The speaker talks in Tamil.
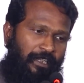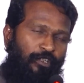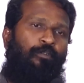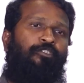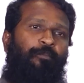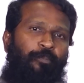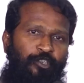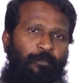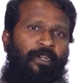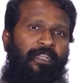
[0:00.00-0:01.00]
இன்னும் கொஞ்சம்
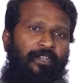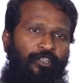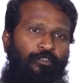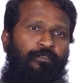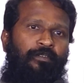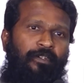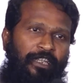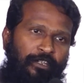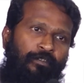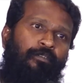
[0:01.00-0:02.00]
புஷ் பண்ணிக்கிறதுக்கும்
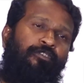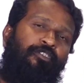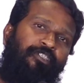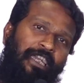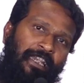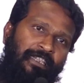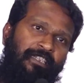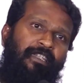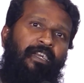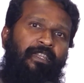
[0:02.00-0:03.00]
இன்னும் கொஞ்சம்
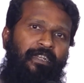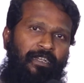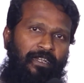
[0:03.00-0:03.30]
சேலஞ்சிங்கான